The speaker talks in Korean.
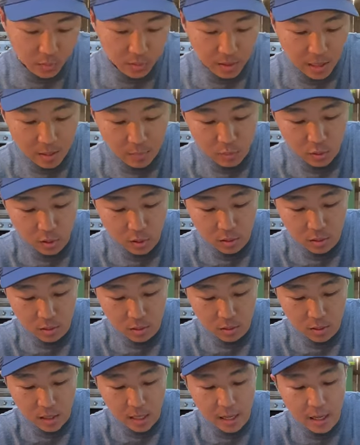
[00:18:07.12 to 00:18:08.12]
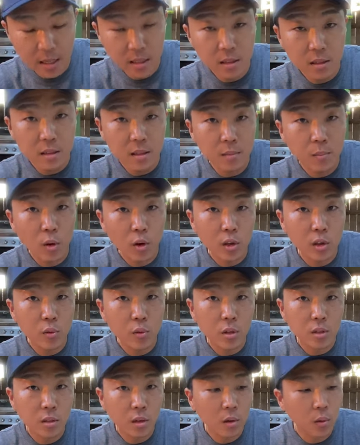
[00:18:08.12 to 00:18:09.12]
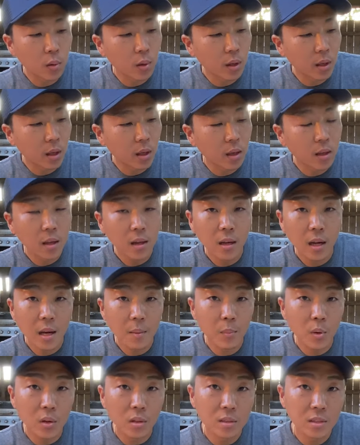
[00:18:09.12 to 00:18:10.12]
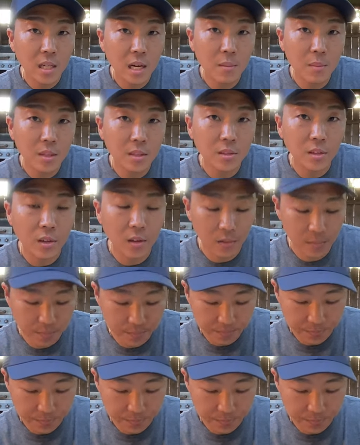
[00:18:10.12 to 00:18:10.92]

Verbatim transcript: 남은 거는 아이들이 먹기 위해서 이렇게 한번 삶았어요